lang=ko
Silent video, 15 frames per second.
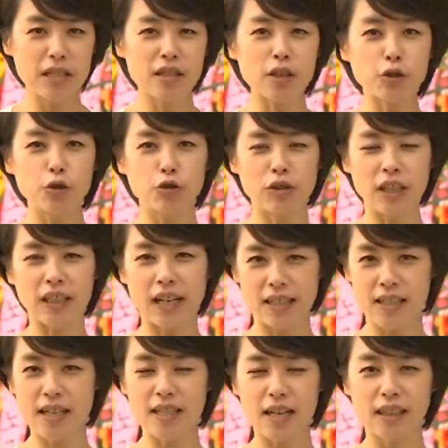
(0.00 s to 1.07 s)
민선 6기
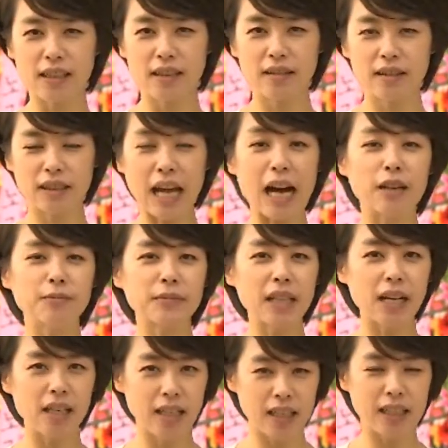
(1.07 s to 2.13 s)
단체장은 다음
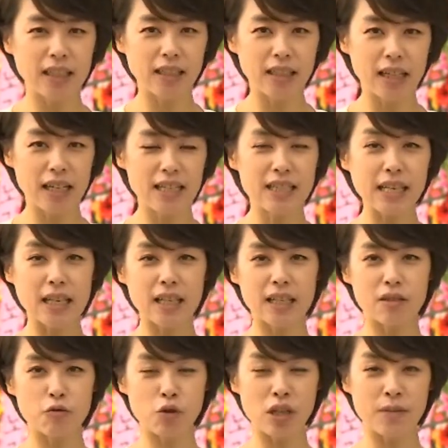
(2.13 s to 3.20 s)
달 1일
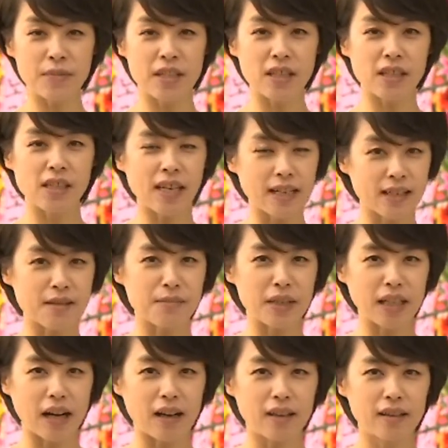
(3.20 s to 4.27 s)
일제히 취임식을
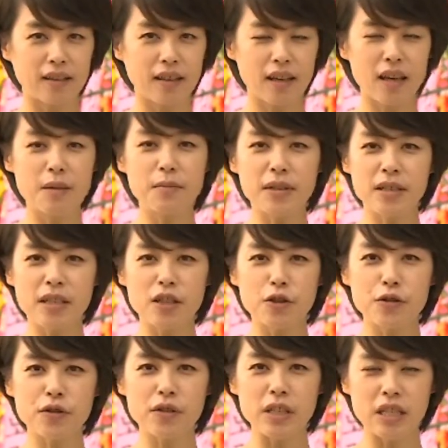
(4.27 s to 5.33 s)
갖습니다. MBC
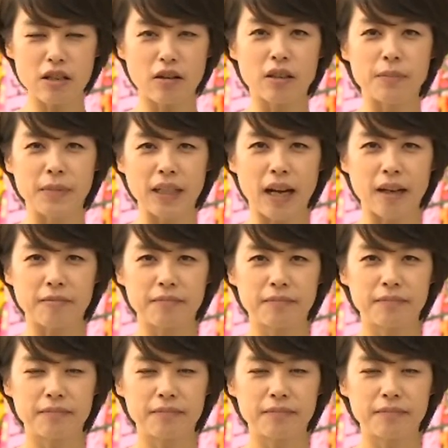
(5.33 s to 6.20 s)
뉴스 이정희입니다.